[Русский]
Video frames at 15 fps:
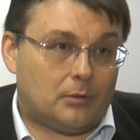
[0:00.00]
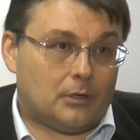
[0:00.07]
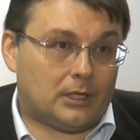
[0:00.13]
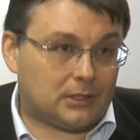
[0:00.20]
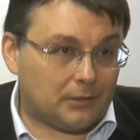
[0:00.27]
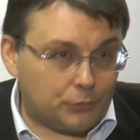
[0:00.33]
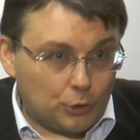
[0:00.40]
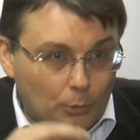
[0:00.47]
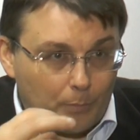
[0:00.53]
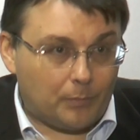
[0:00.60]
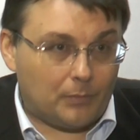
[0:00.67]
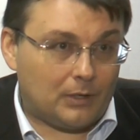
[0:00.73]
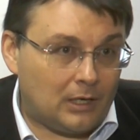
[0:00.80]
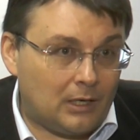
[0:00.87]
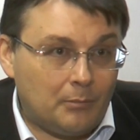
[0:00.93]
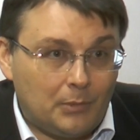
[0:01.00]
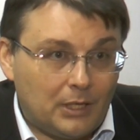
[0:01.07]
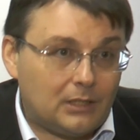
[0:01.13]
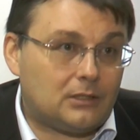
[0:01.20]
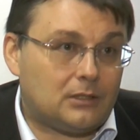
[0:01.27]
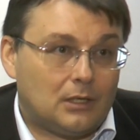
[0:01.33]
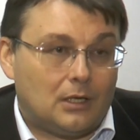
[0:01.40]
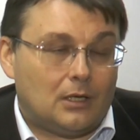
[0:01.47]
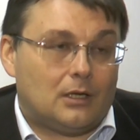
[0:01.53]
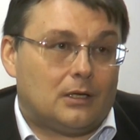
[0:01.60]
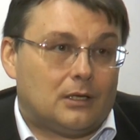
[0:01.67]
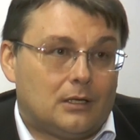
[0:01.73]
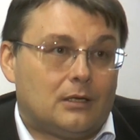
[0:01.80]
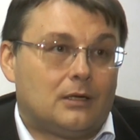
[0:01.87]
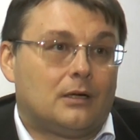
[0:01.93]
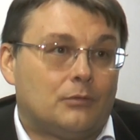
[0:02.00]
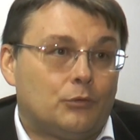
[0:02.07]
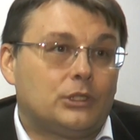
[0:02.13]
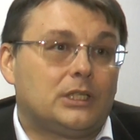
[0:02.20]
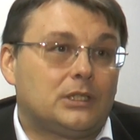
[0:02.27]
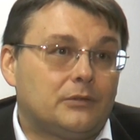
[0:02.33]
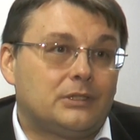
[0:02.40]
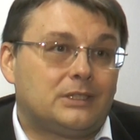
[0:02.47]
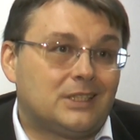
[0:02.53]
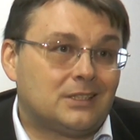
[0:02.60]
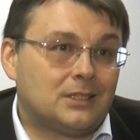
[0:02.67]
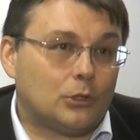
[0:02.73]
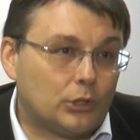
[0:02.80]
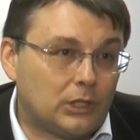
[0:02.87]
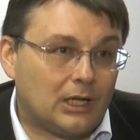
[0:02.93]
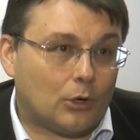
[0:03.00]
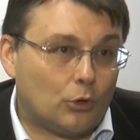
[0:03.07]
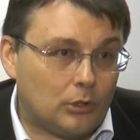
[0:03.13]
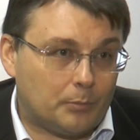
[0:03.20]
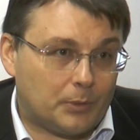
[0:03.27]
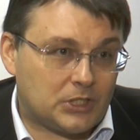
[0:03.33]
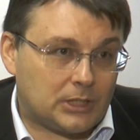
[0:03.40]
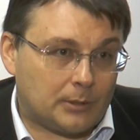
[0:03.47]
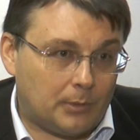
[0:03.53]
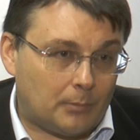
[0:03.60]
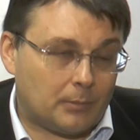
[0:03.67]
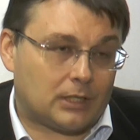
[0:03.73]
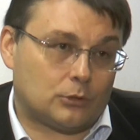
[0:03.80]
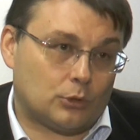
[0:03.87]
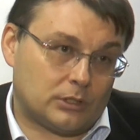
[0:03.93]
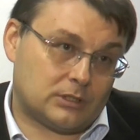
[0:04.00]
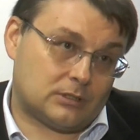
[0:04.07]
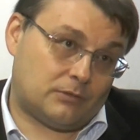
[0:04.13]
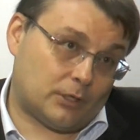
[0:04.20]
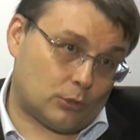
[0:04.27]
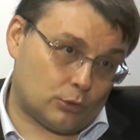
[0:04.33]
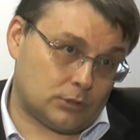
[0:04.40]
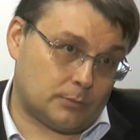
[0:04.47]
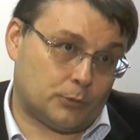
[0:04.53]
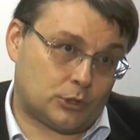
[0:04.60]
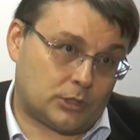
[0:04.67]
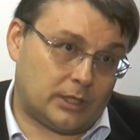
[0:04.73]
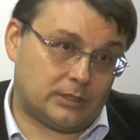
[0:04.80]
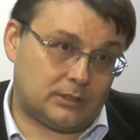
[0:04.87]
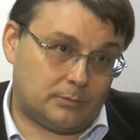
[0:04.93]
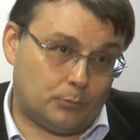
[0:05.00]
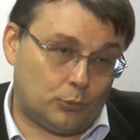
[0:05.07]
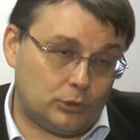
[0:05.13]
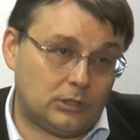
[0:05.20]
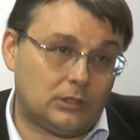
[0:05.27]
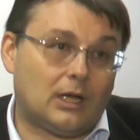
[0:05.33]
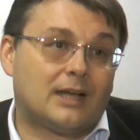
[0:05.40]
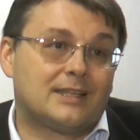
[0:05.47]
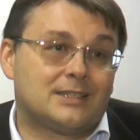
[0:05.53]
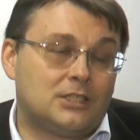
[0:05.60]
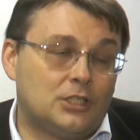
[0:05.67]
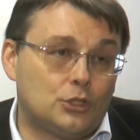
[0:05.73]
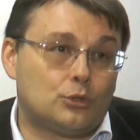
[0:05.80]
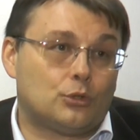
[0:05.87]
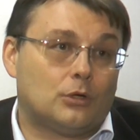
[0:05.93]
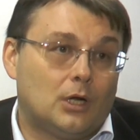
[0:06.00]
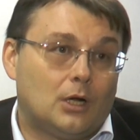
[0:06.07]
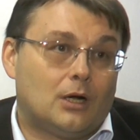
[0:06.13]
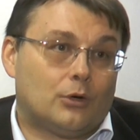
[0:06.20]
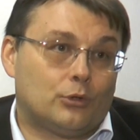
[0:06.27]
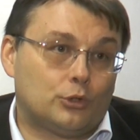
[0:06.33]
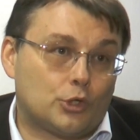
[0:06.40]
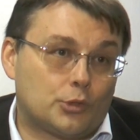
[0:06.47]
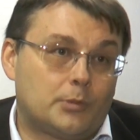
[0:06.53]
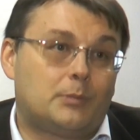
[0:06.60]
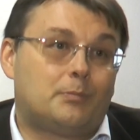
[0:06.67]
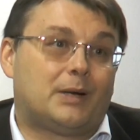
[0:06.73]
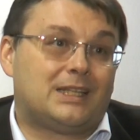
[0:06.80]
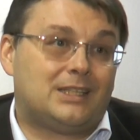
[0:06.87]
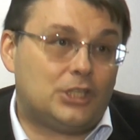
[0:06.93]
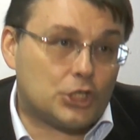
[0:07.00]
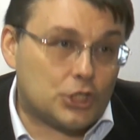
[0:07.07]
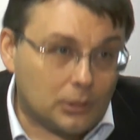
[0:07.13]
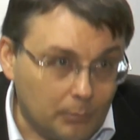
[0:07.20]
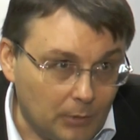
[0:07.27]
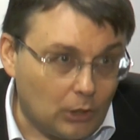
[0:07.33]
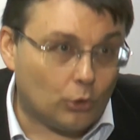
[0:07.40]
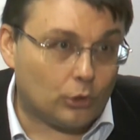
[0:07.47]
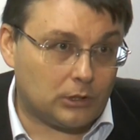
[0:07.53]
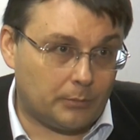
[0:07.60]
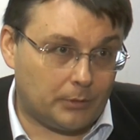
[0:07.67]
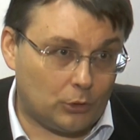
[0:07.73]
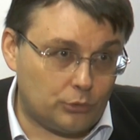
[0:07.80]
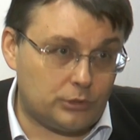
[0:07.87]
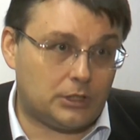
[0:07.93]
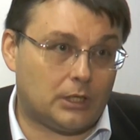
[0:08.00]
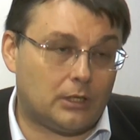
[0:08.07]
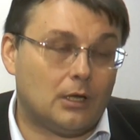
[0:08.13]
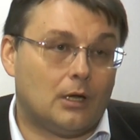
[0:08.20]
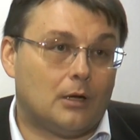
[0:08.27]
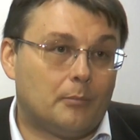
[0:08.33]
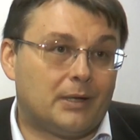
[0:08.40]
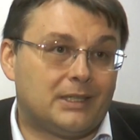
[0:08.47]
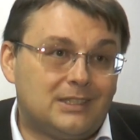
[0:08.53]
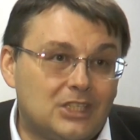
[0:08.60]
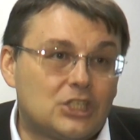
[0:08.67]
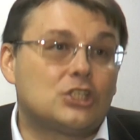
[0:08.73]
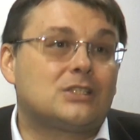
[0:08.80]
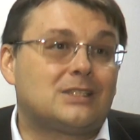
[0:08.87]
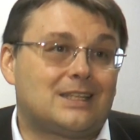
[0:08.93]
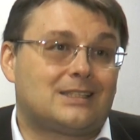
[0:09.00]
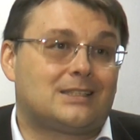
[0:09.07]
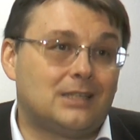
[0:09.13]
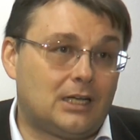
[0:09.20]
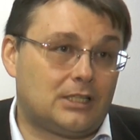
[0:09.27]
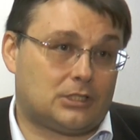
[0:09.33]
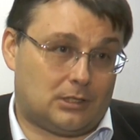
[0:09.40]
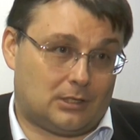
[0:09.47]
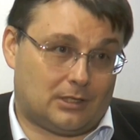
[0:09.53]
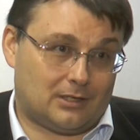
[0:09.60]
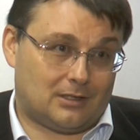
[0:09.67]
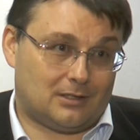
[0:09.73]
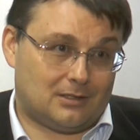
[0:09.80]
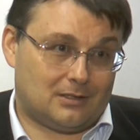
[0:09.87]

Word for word: Это все элемент Э, вот этого технологии огонь по штабам, который сверху запускает Путин, а снизу он должен быть поддержан миллионами людей, поддержан сознательно.